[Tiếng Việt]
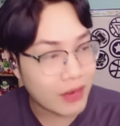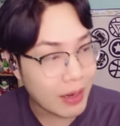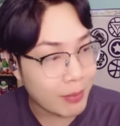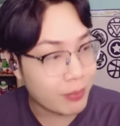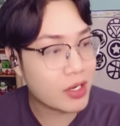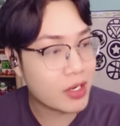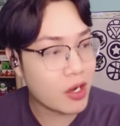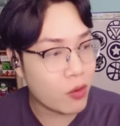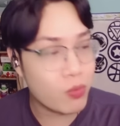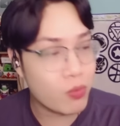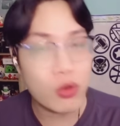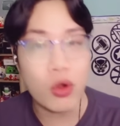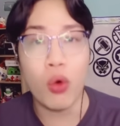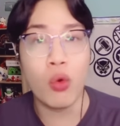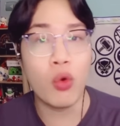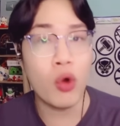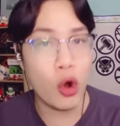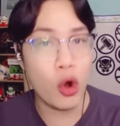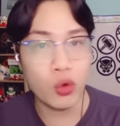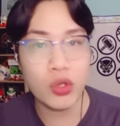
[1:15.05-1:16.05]
phẩm công
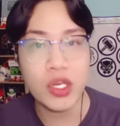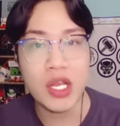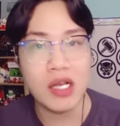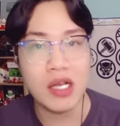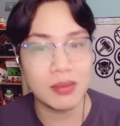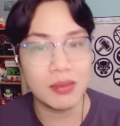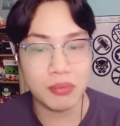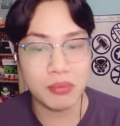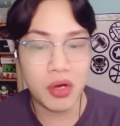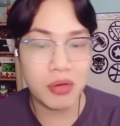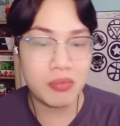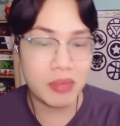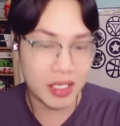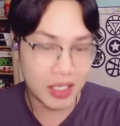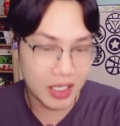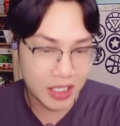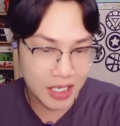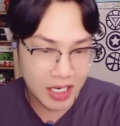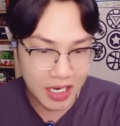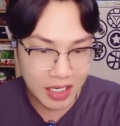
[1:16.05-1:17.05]
cụ hỗ trợ support mình
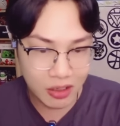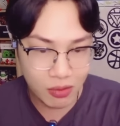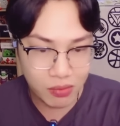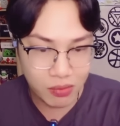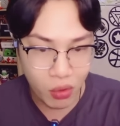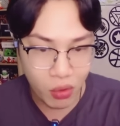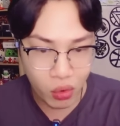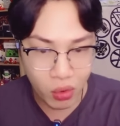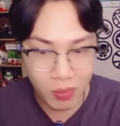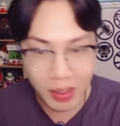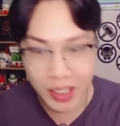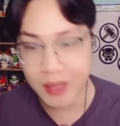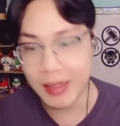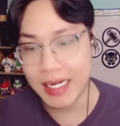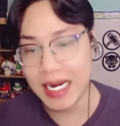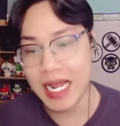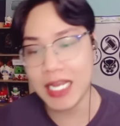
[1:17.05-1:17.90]
ở trên thanh công cụ của mình các bạn